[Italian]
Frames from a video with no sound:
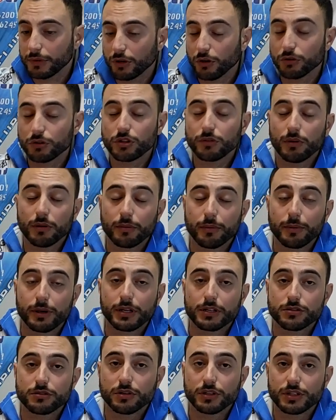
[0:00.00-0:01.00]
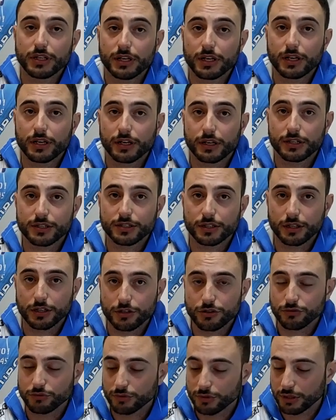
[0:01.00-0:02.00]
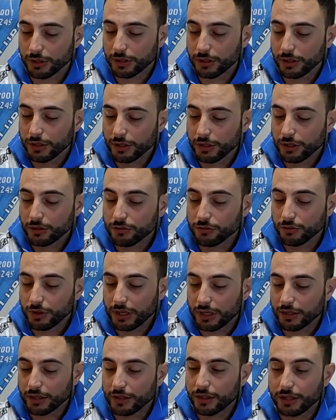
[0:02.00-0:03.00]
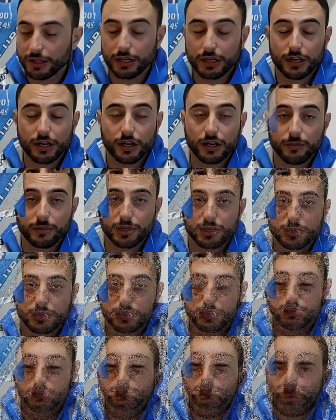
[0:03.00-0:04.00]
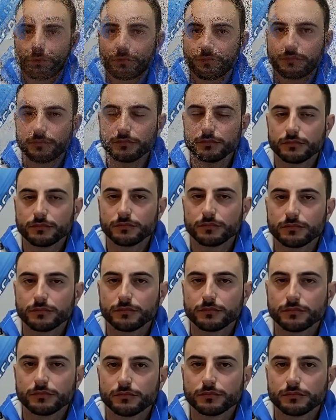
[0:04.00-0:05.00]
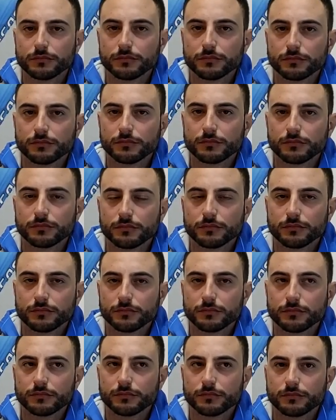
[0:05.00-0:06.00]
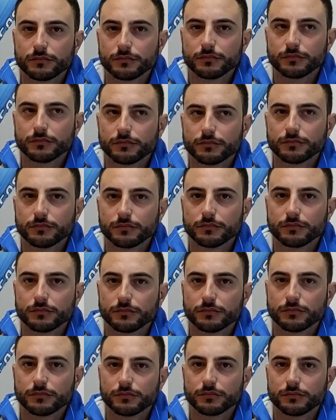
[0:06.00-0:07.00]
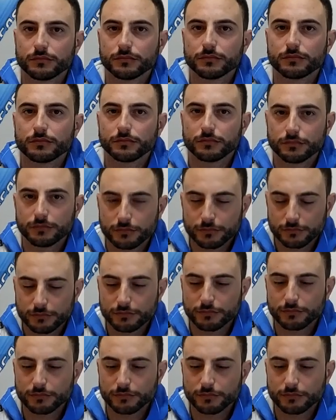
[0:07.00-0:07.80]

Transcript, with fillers: ottima preparazione tecnica che si è raggiunta durante gli allenamenti. Stai pensando ecco, anche un passaggio sul nuovo direttivo che